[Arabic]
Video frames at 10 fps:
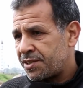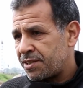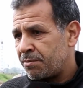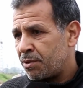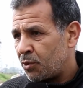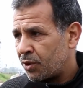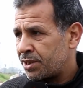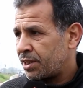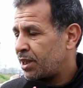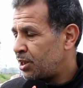صدمه
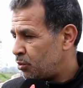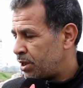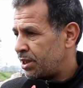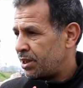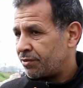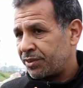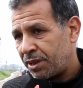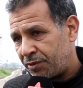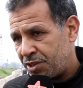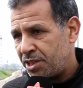مراتي يخلي والدي في
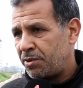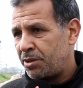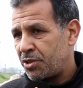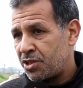الدار في العشيه باللي ما